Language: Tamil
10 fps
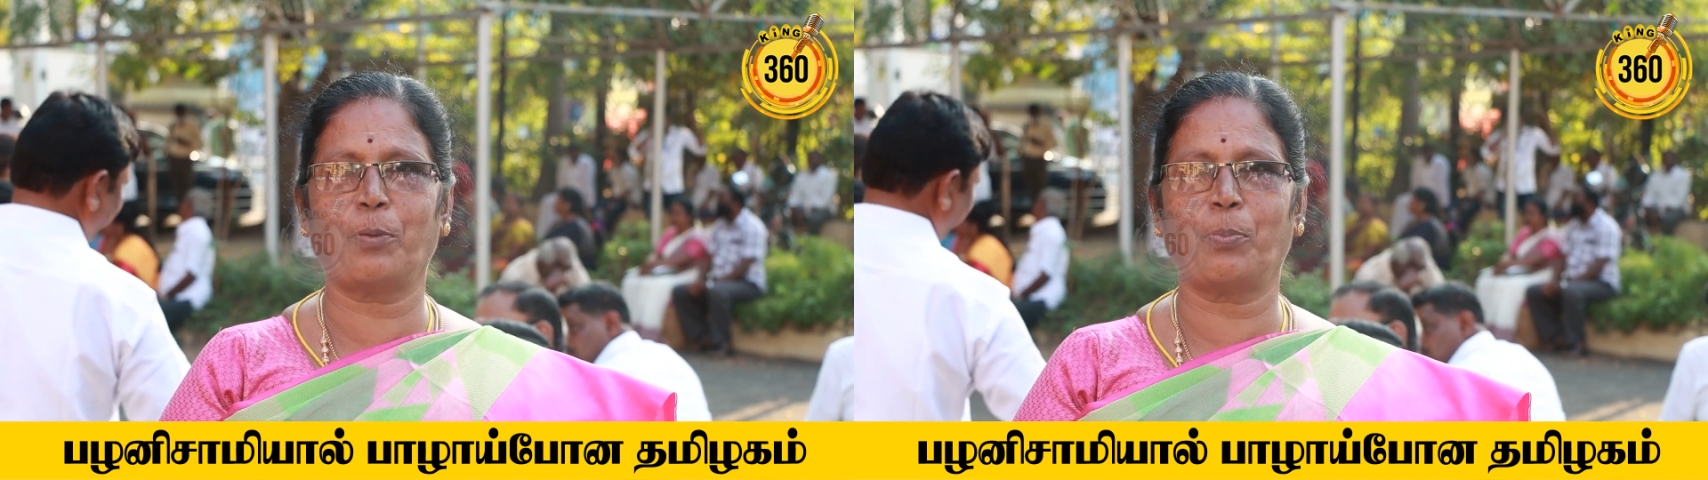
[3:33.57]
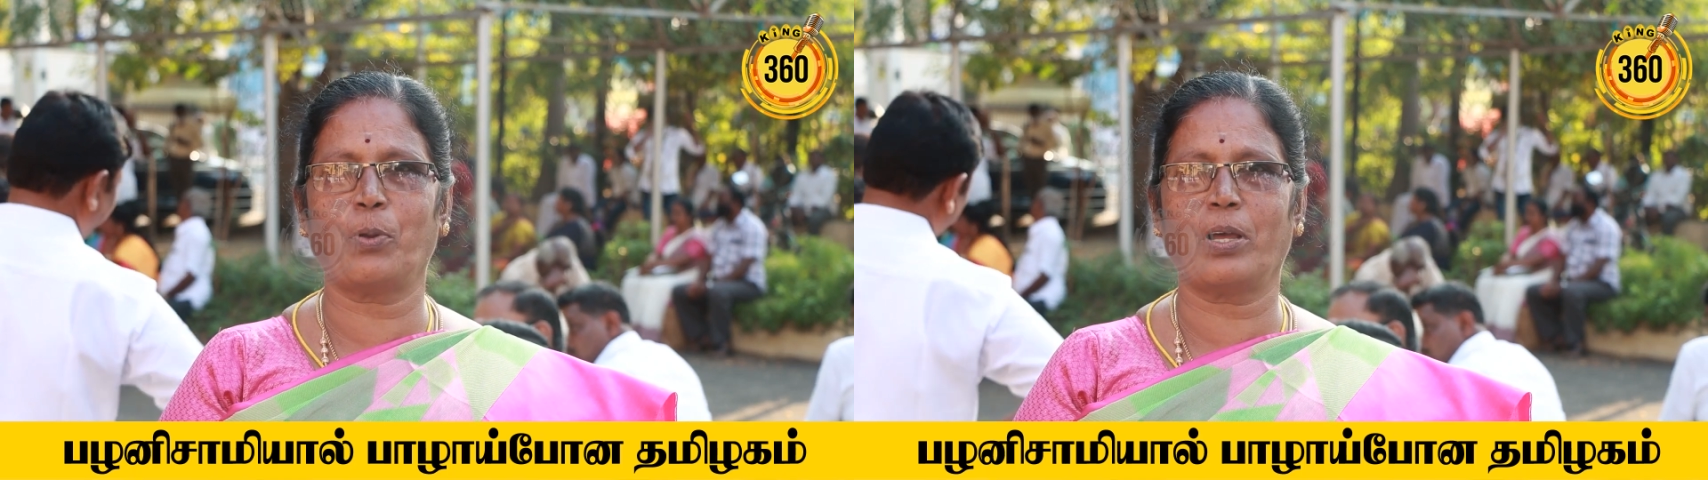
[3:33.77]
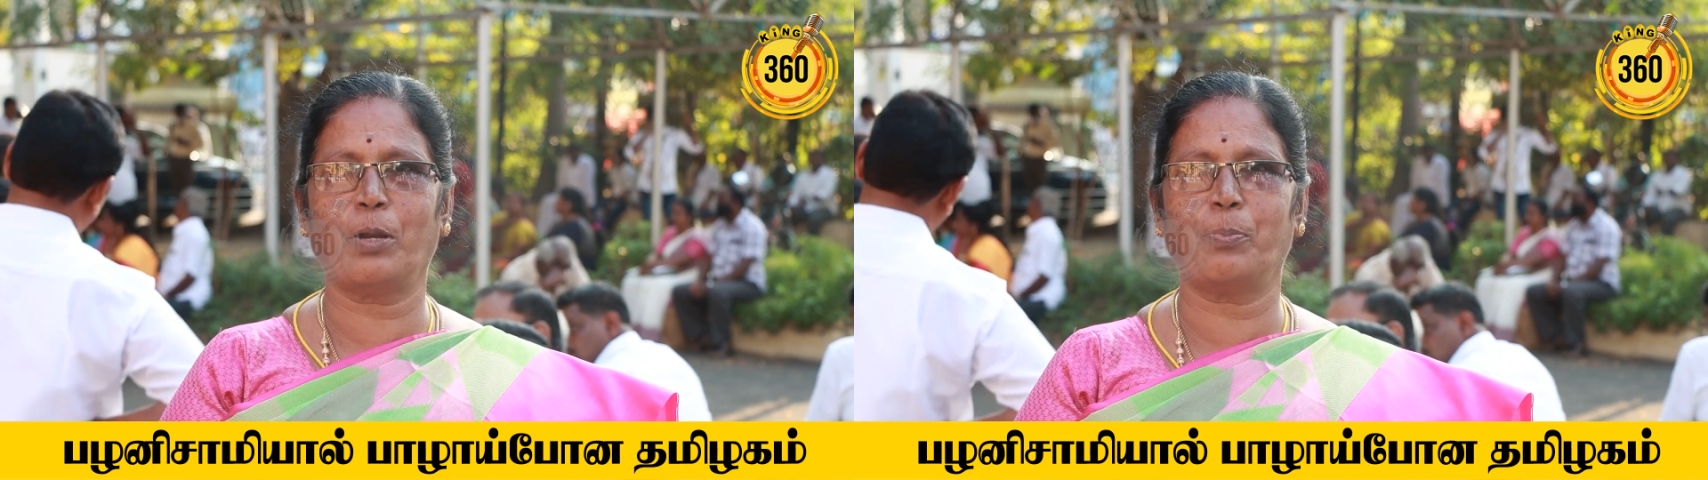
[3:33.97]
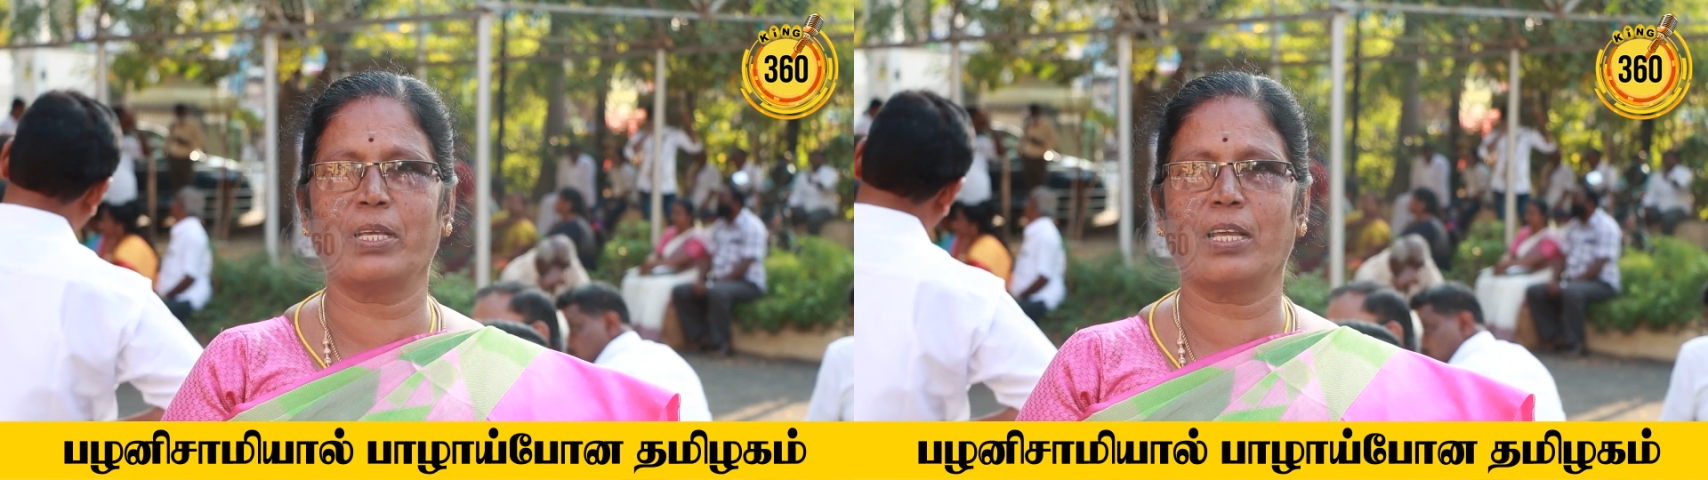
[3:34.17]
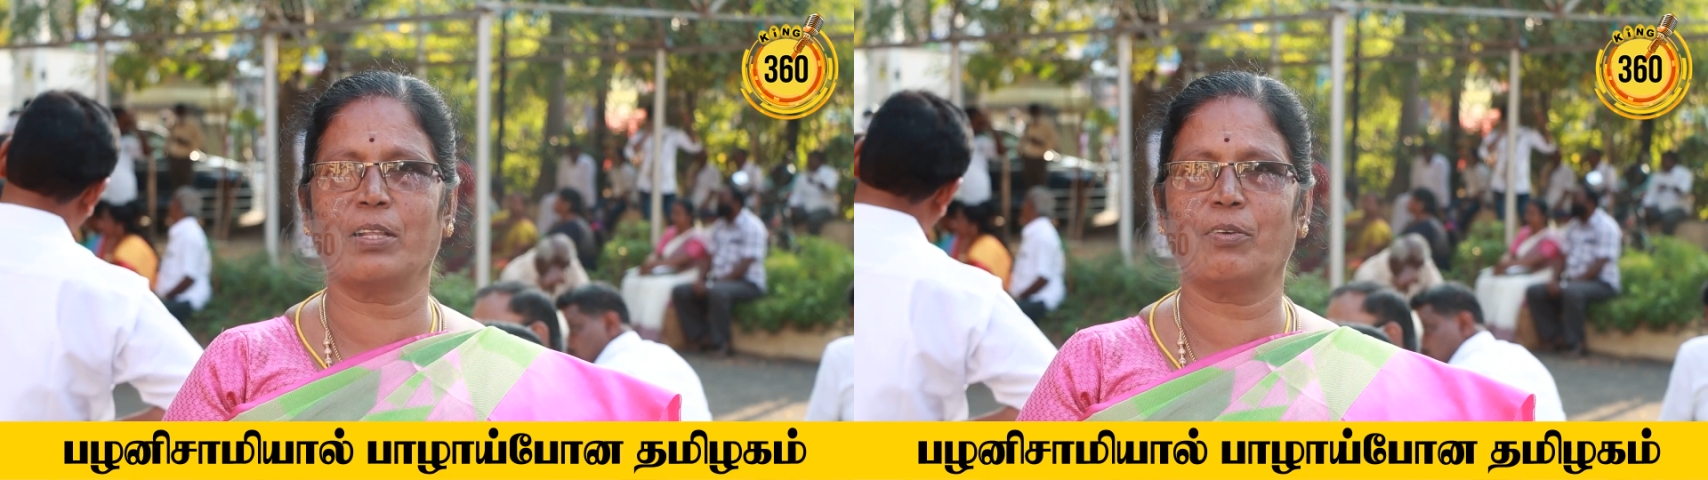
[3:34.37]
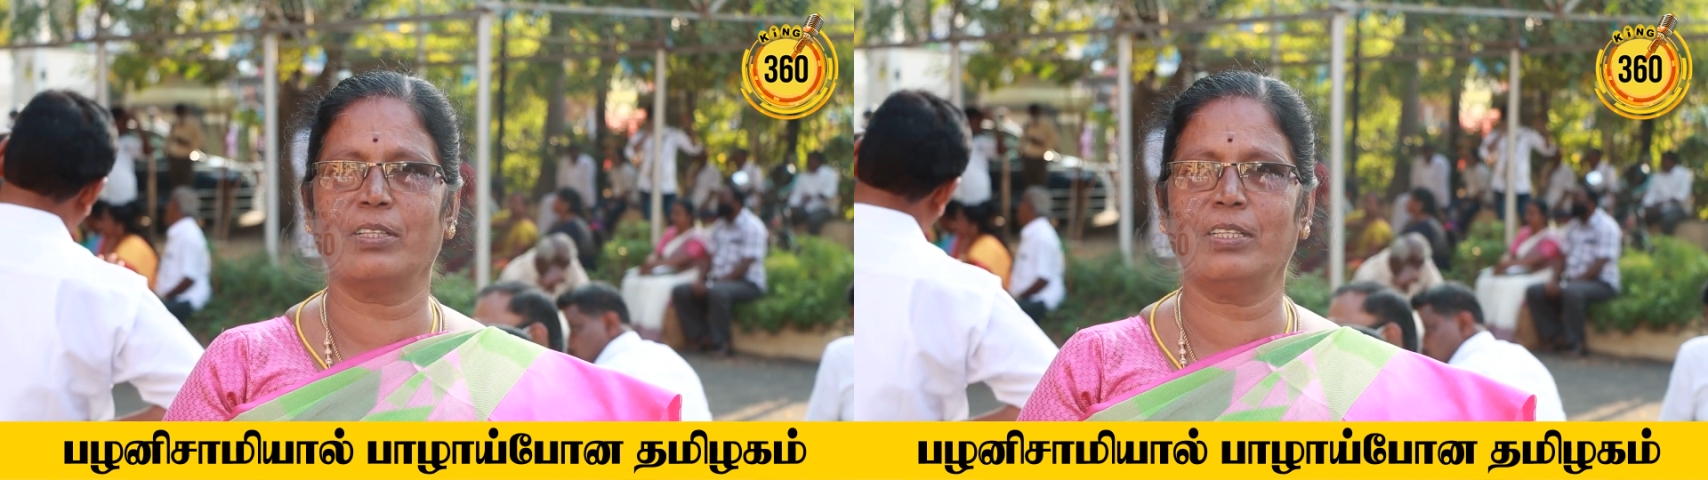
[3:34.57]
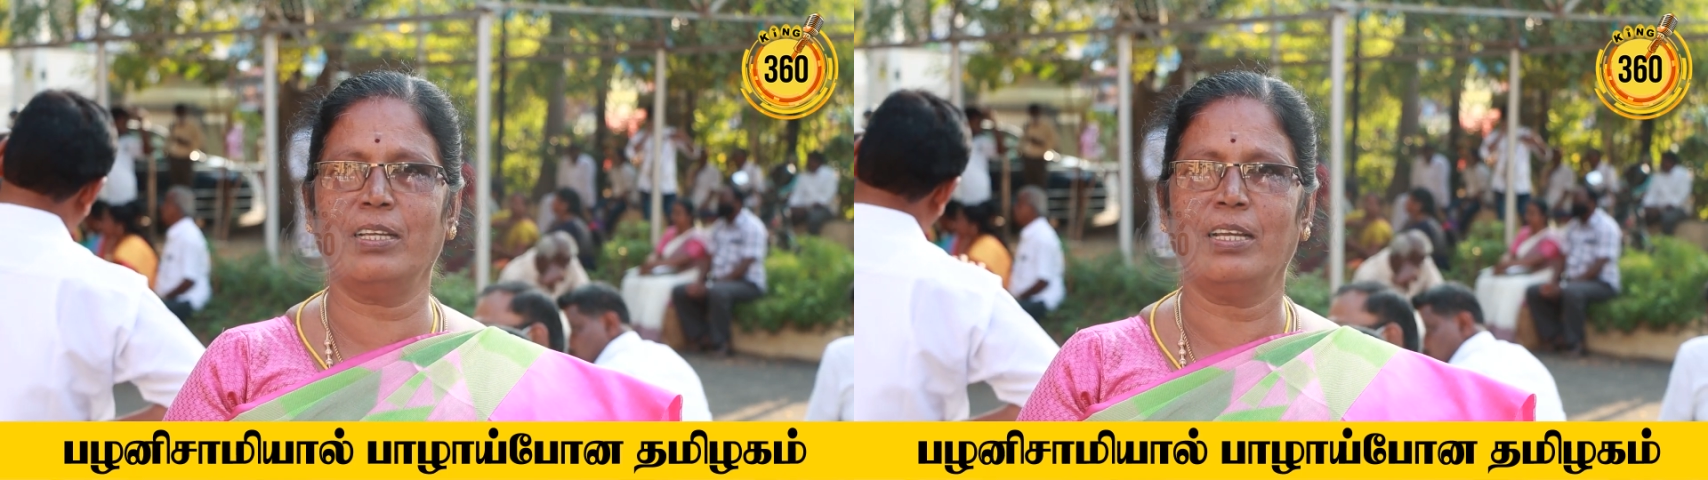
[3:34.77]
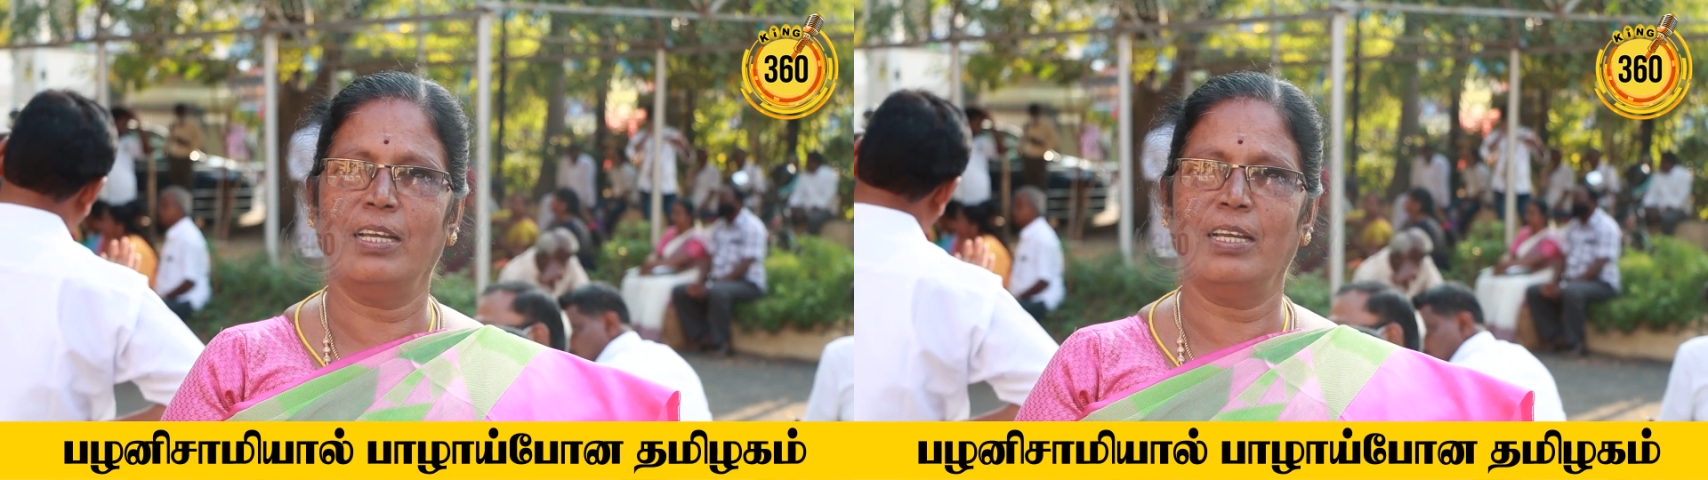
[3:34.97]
தரப்போகிறாரு அப்படிங்கிறது வந்து